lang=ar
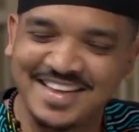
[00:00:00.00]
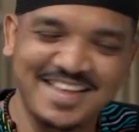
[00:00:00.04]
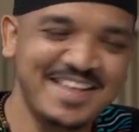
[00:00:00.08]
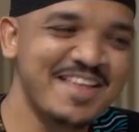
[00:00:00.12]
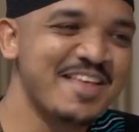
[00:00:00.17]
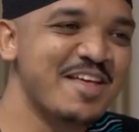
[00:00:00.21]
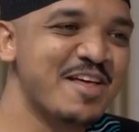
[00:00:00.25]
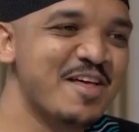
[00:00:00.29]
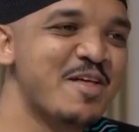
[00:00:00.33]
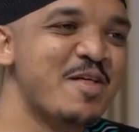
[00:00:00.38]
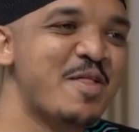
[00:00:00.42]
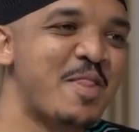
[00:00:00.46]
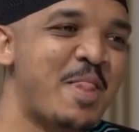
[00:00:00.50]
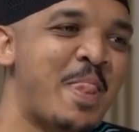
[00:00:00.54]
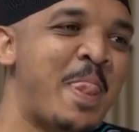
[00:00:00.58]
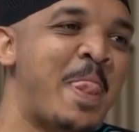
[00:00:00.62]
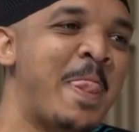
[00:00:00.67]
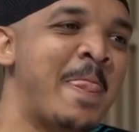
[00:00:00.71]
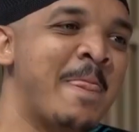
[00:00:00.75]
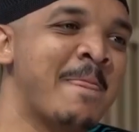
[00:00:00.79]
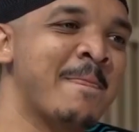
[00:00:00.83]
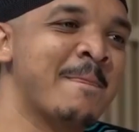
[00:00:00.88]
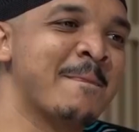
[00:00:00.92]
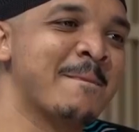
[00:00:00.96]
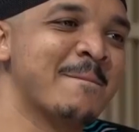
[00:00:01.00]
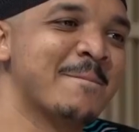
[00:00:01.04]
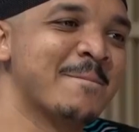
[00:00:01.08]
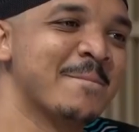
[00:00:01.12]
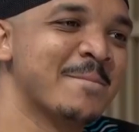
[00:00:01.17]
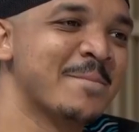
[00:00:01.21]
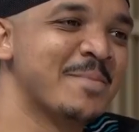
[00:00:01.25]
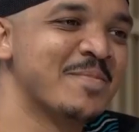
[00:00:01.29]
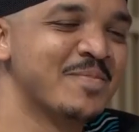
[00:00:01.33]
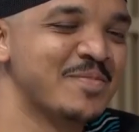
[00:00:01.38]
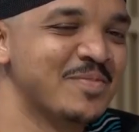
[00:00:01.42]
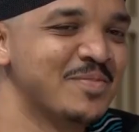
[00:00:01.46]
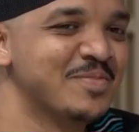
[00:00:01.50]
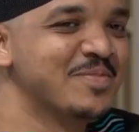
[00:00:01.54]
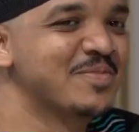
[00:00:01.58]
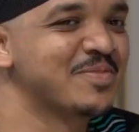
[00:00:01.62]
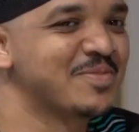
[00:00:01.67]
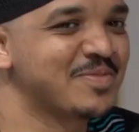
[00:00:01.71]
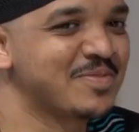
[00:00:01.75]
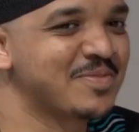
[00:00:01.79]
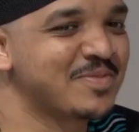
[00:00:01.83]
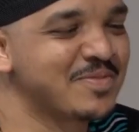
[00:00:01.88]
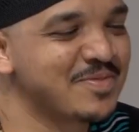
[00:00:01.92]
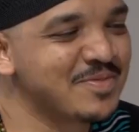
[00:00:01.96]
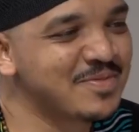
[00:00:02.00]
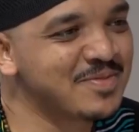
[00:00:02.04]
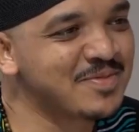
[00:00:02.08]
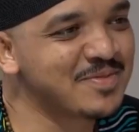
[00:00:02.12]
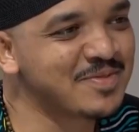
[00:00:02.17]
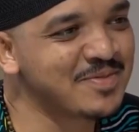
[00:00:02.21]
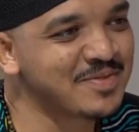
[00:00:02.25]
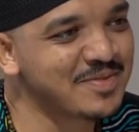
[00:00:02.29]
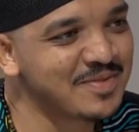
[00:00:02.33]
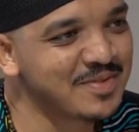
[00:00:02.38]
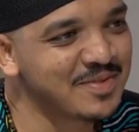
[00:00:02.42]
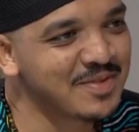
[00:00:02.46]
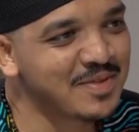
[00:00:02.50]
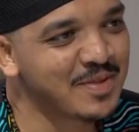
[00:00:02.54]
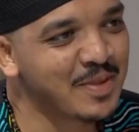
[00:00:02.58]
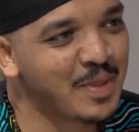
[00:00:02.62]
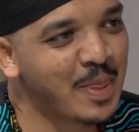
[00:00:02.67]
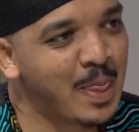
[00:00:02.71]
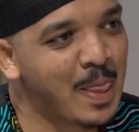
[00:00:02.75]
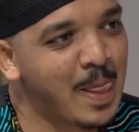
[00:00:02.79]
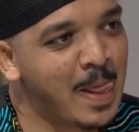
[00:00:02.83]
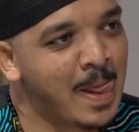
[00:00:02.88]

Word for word: جميل الموضوع مم. نعم فتحس ان هالنوع من